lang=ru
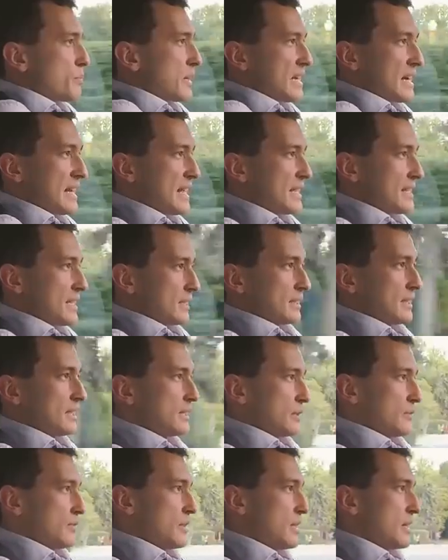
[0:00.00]
поколения от
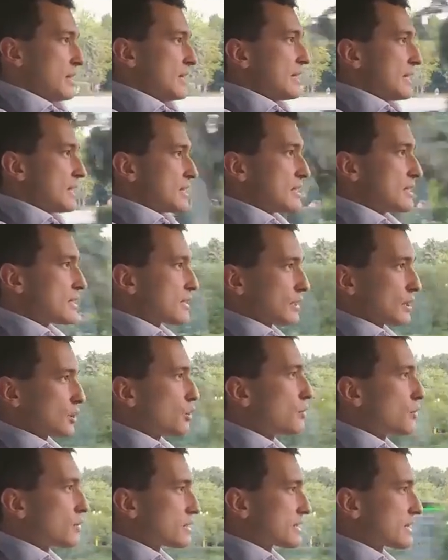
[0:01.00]
этого не
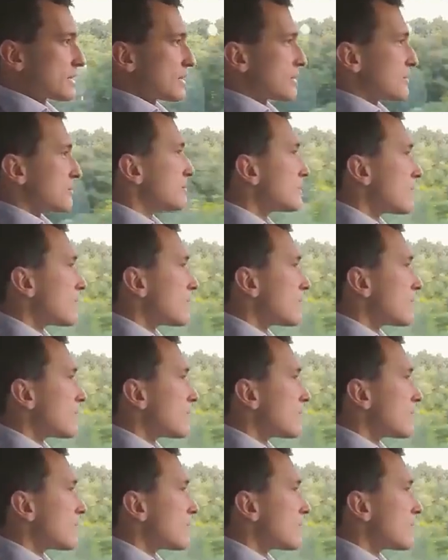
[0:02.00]
становятся